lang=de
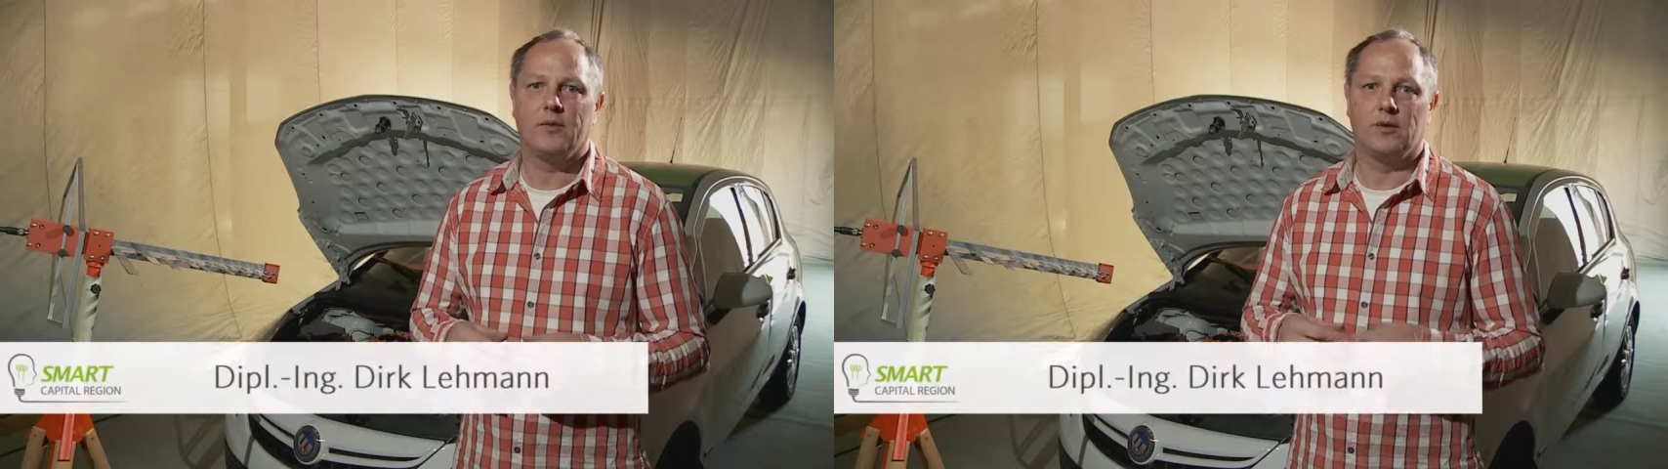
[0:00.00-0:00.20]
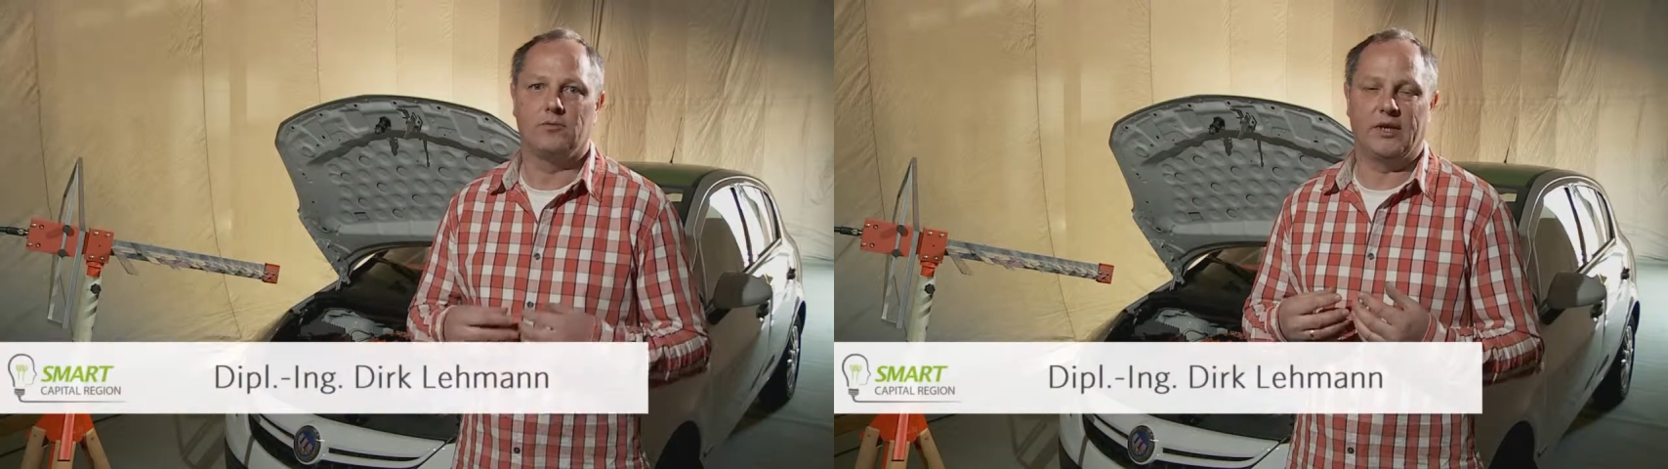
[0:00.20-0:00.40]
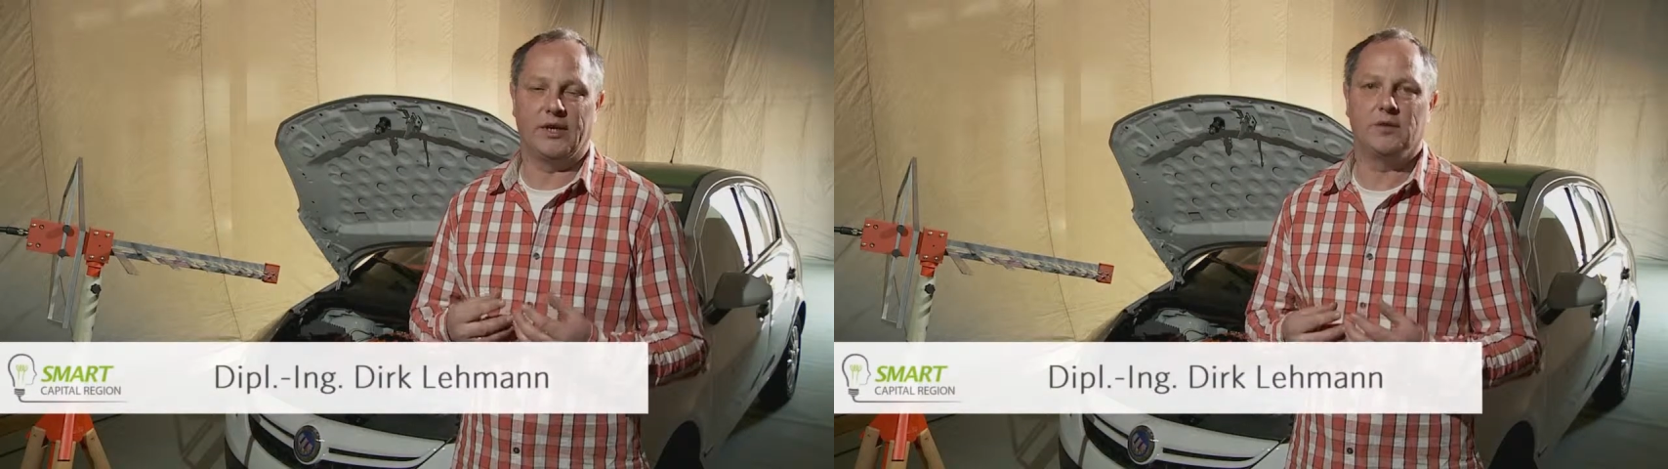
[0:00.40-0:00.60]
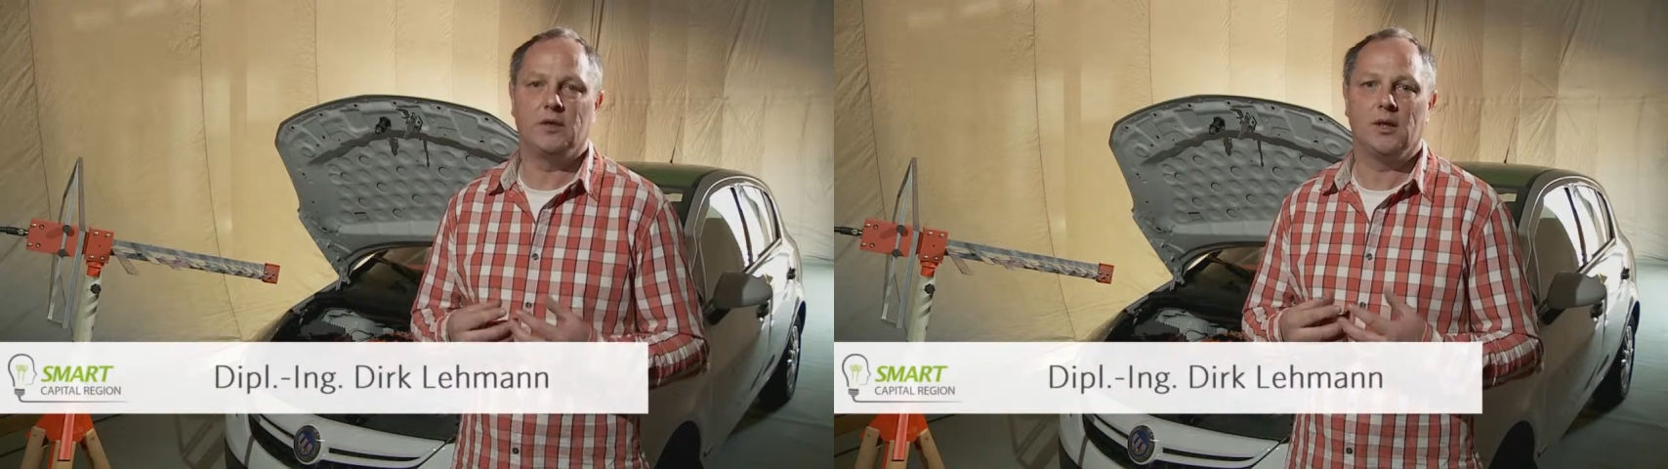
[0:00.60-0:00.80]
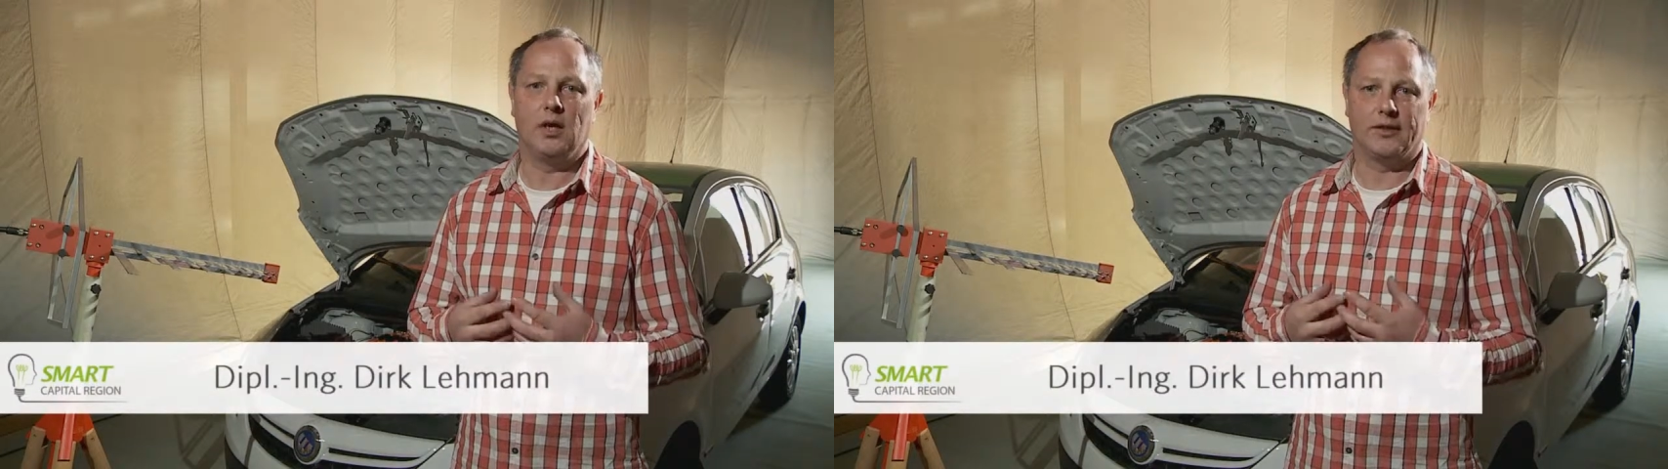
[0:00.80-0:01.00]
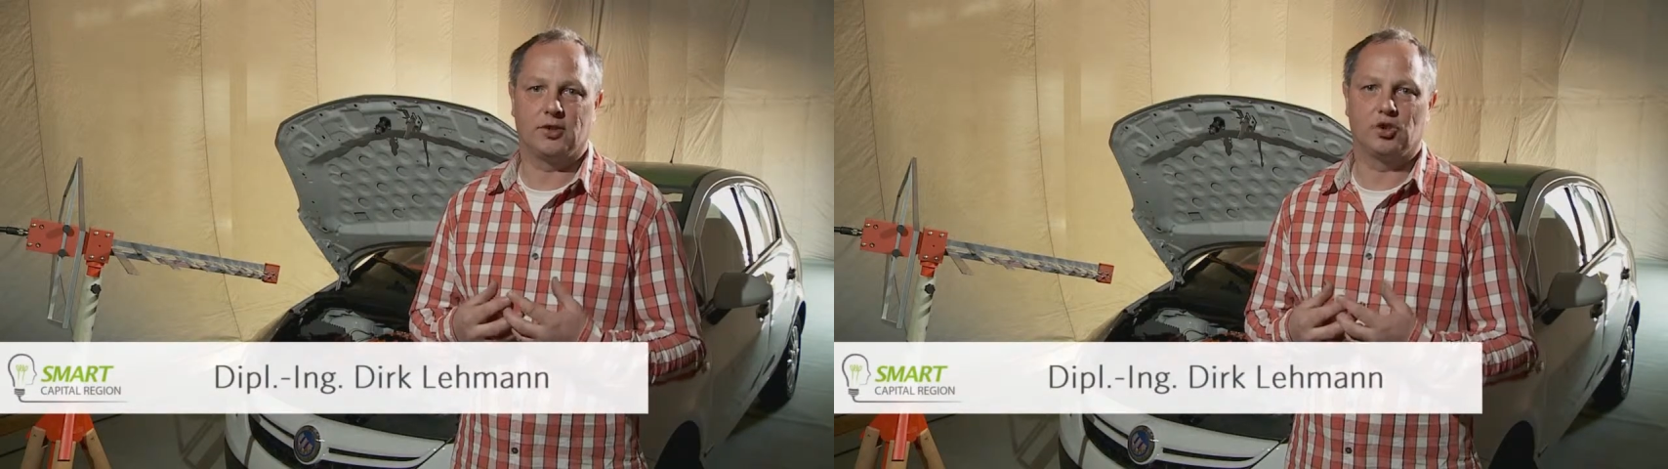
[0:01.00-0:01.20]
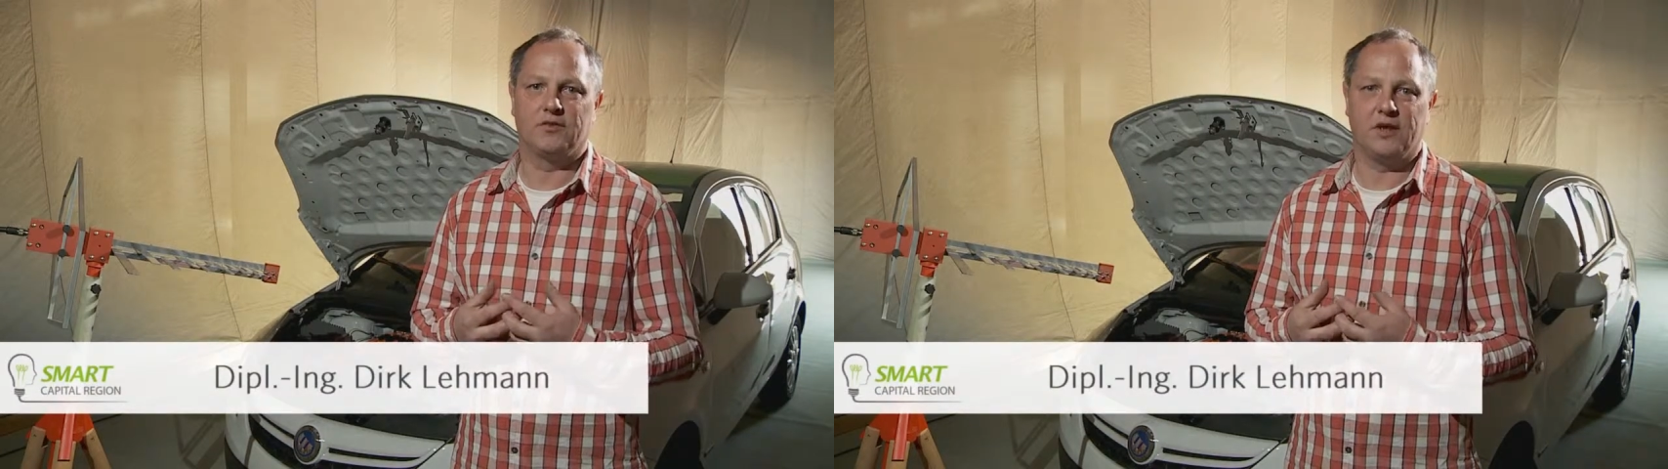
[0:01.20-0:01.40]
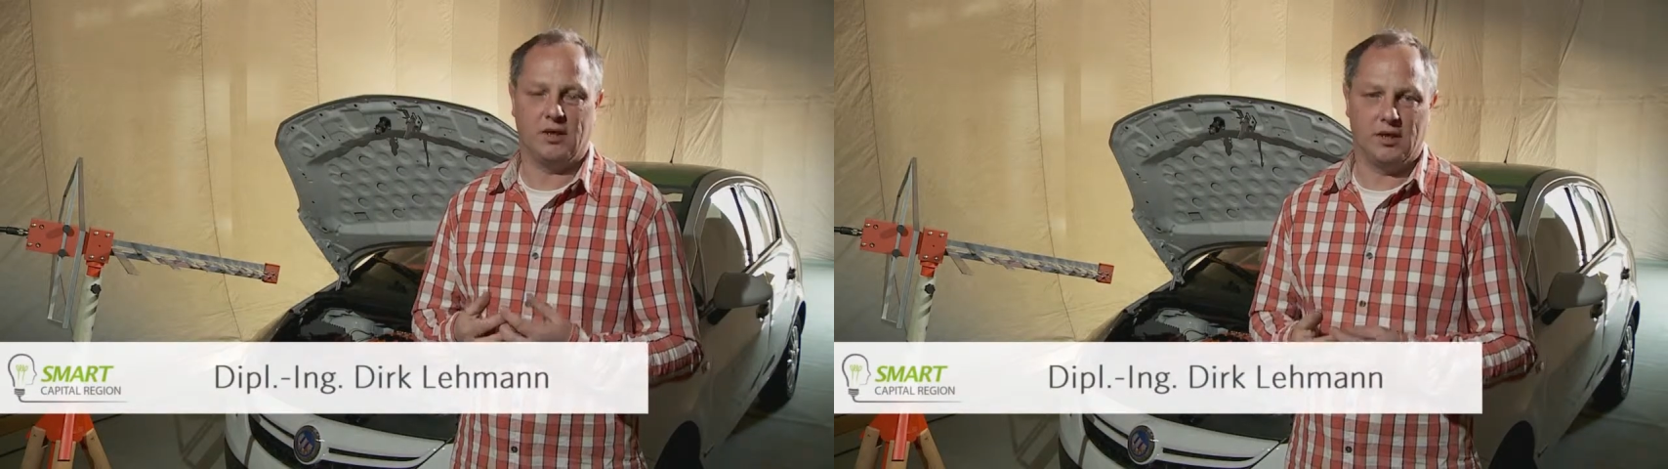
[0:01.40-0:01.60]
dann werden elektrische
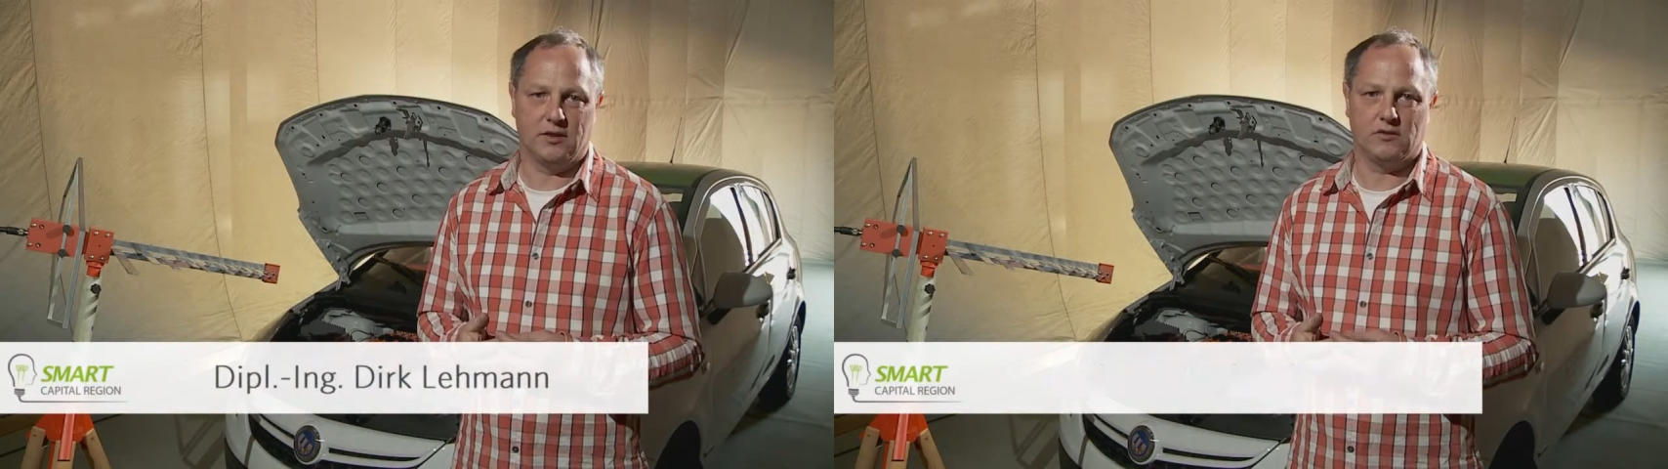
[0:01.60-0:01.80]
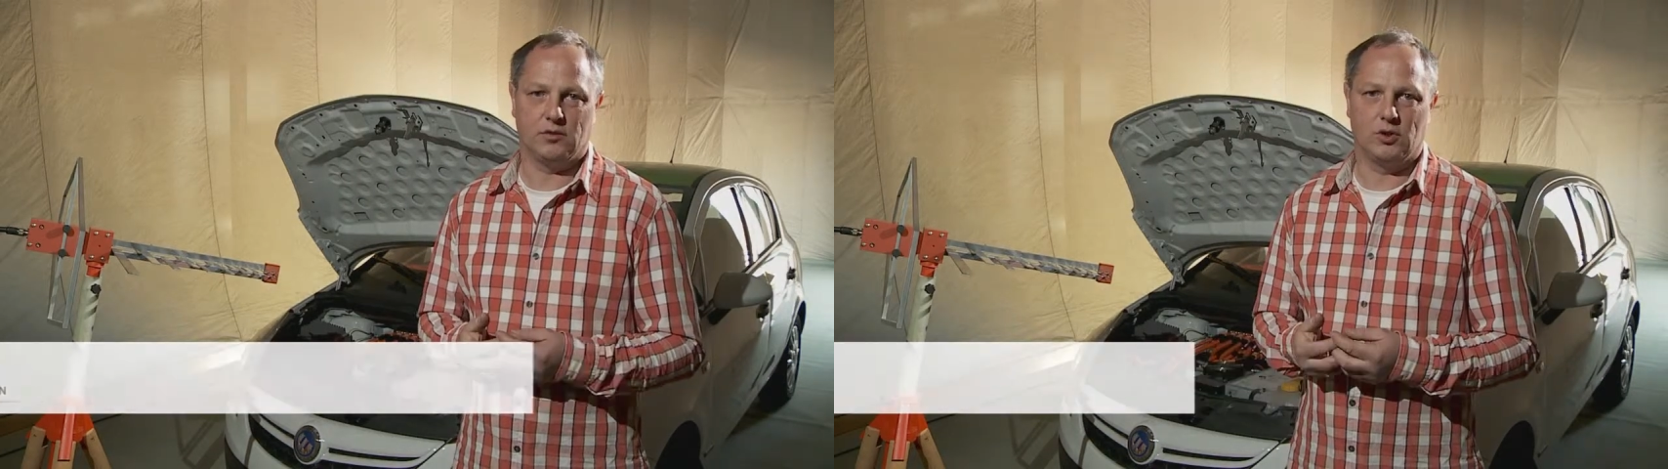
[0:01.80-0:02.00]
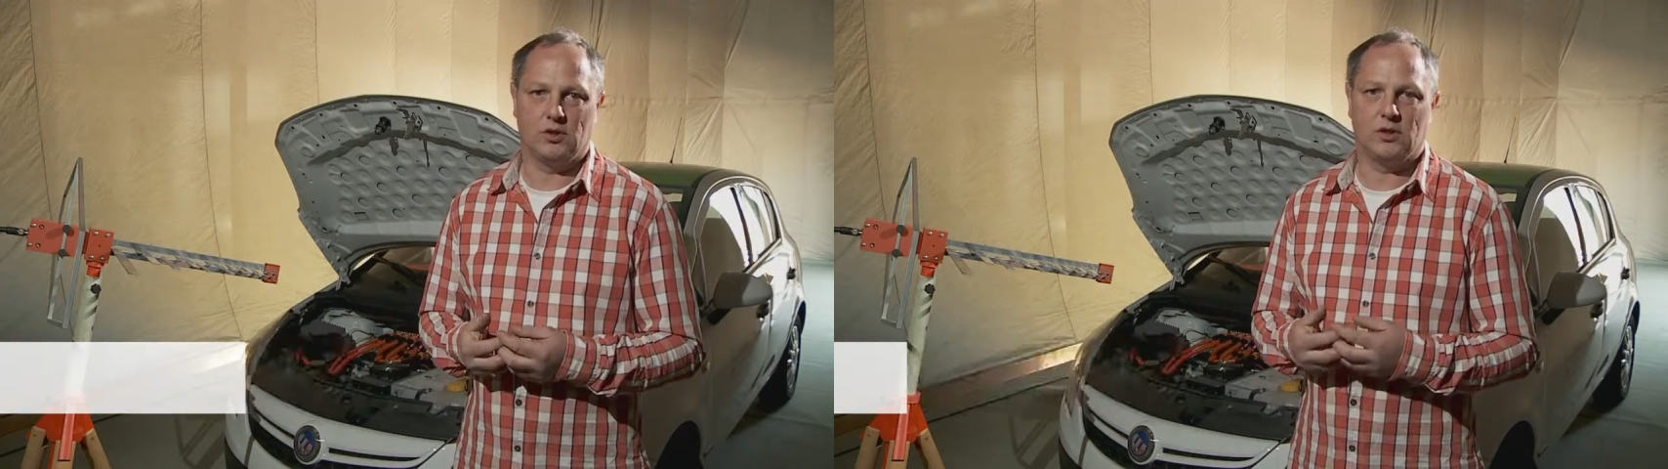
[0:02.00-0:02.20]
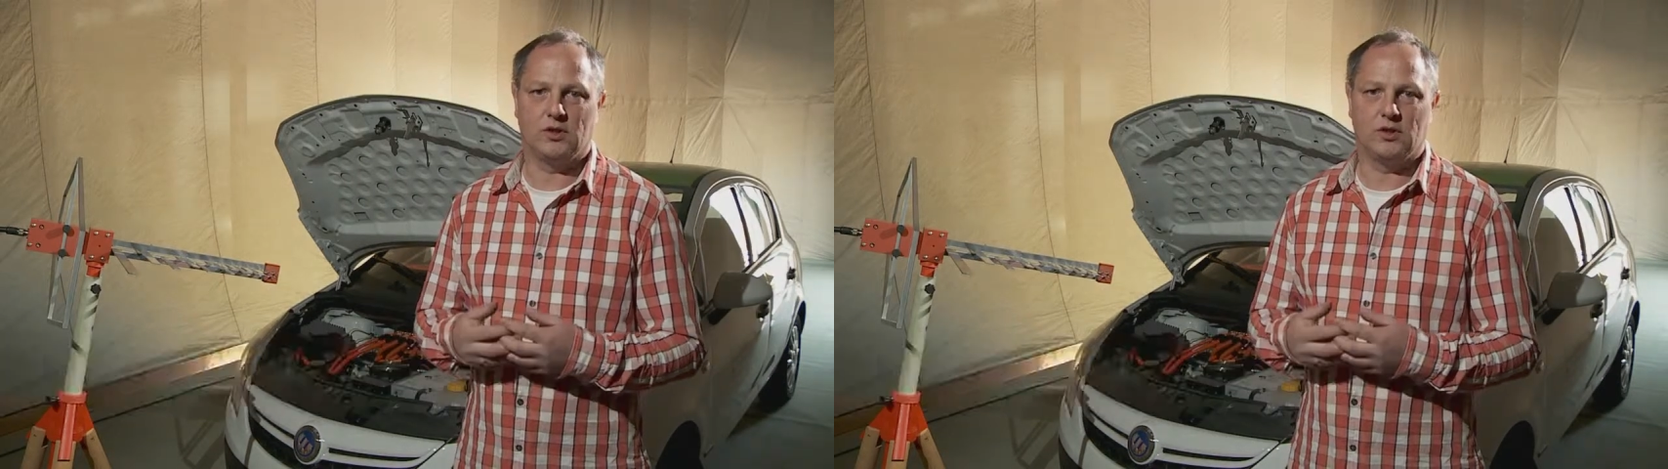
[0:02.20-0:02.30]
Felder erzeugt.